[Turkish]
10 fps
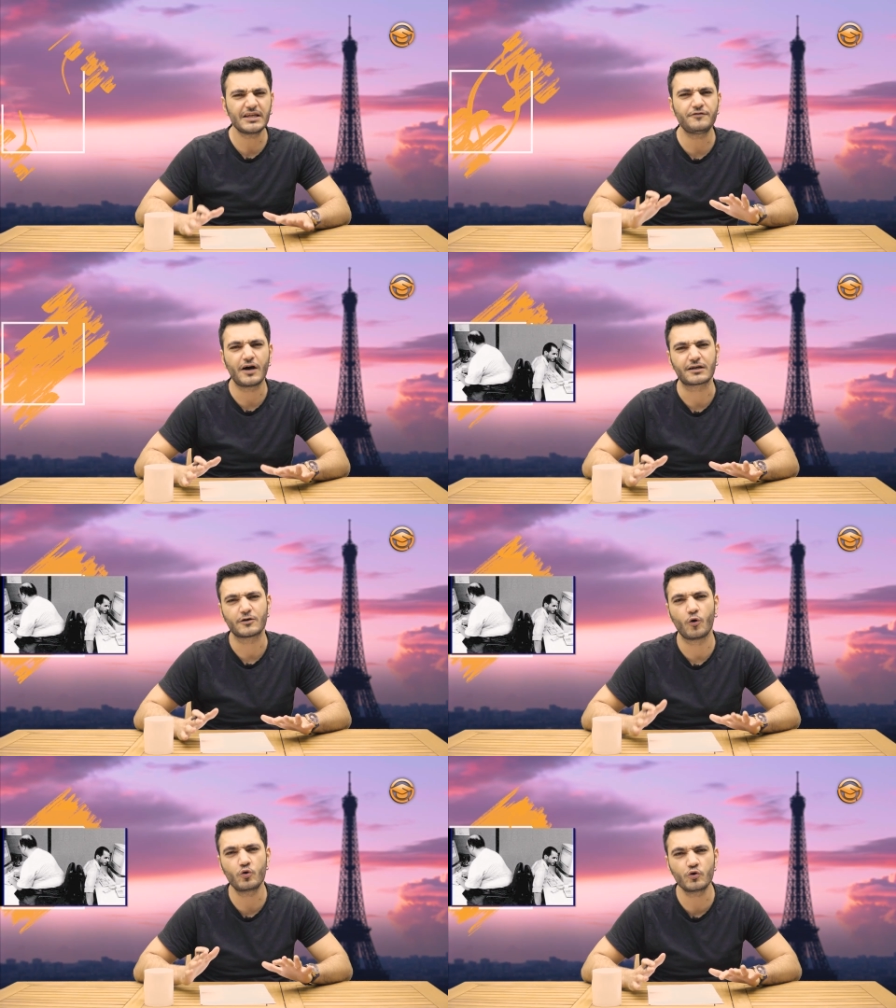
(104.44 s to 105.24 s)
Evet var.
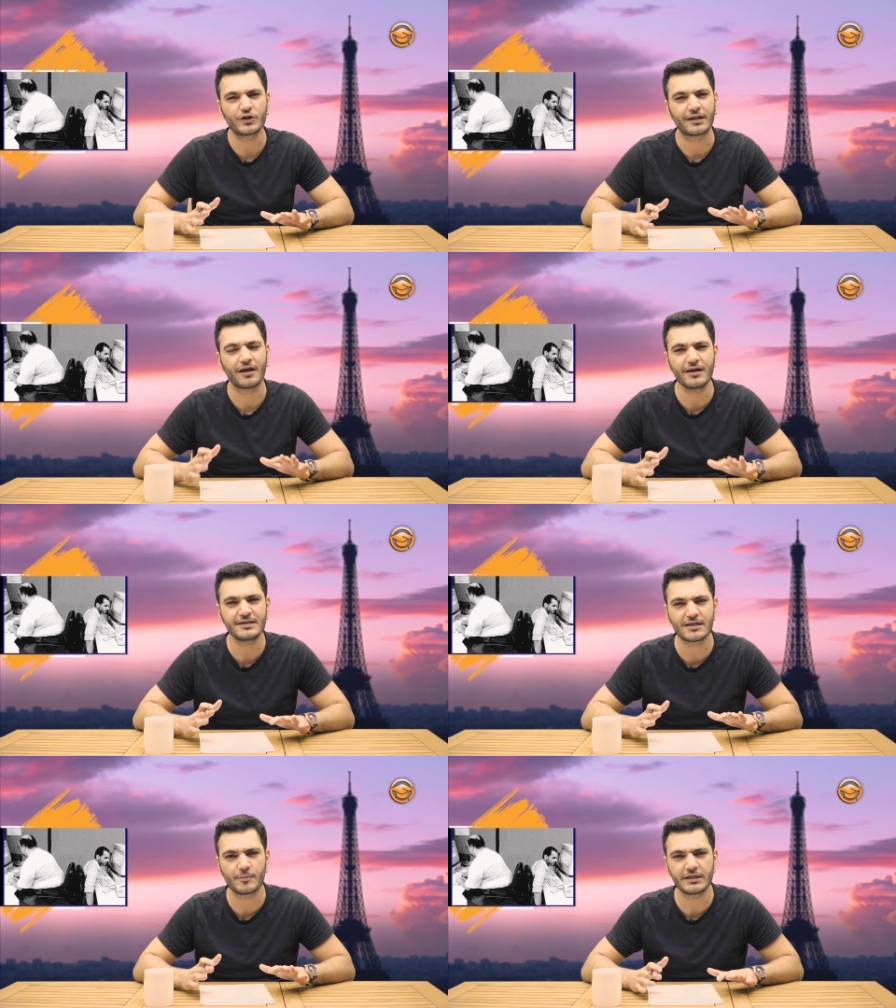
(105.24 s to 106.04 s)
Okurken
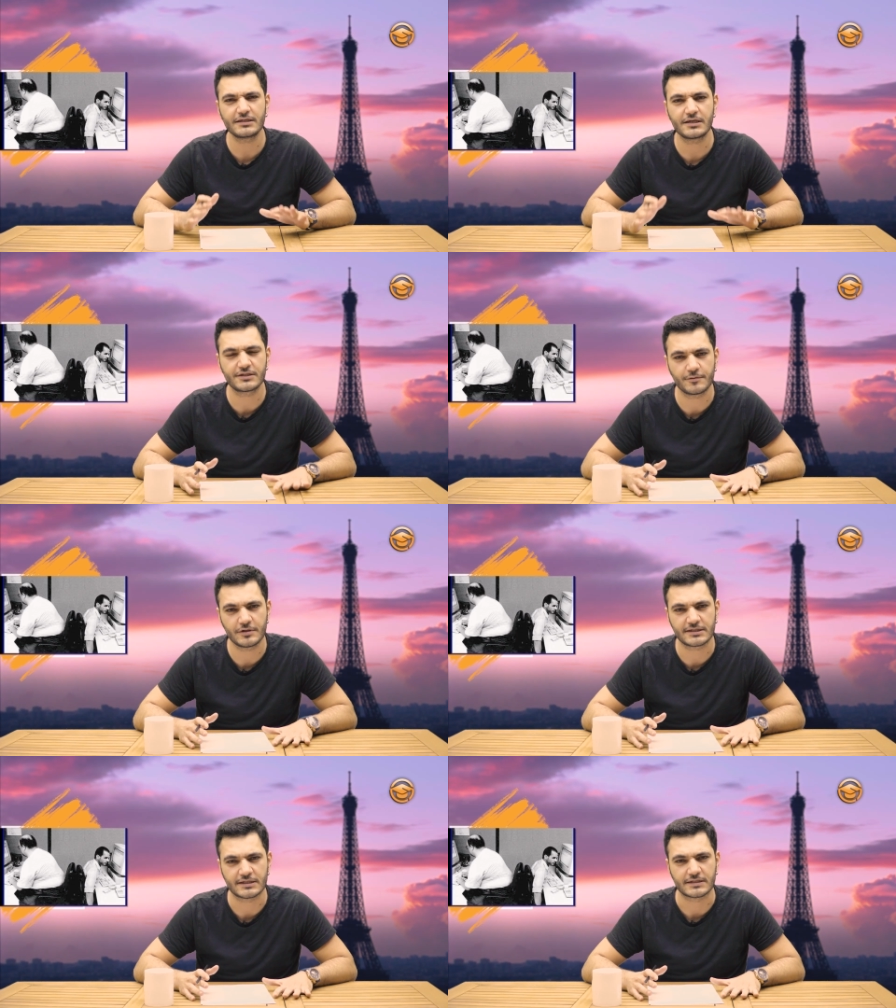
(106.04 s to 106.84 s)
aynı zamanda
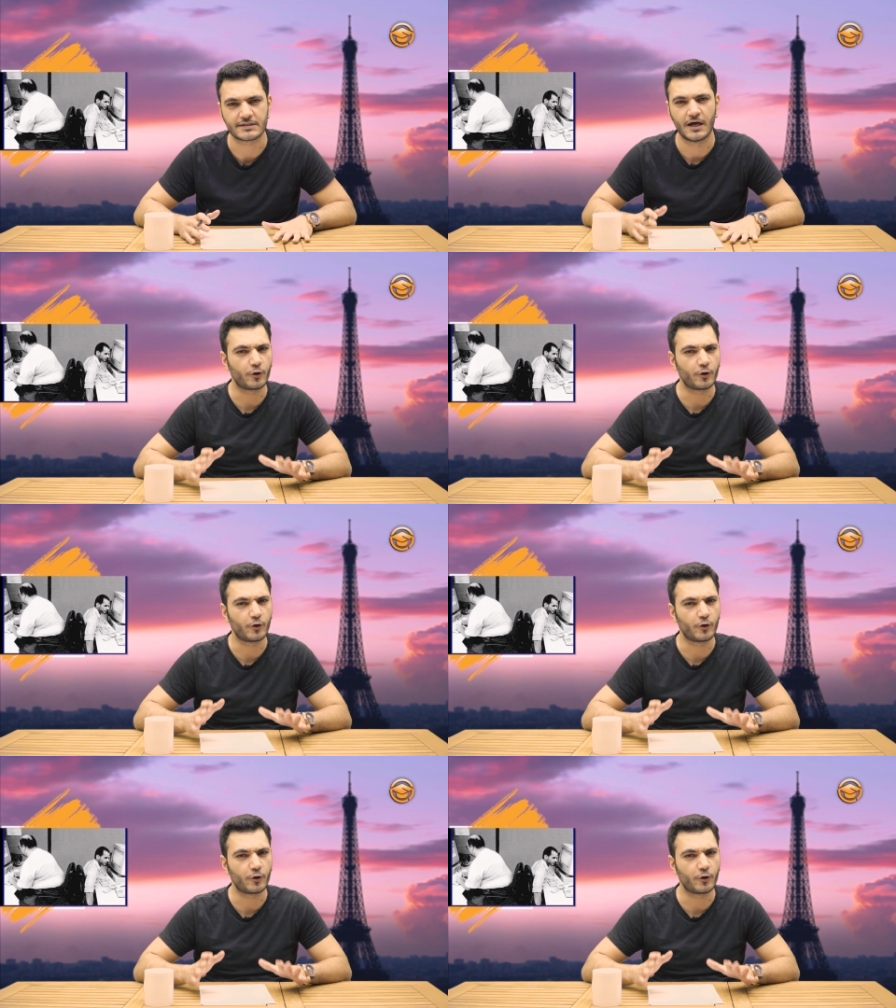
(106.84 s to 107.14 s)
çalışabilirsiniz.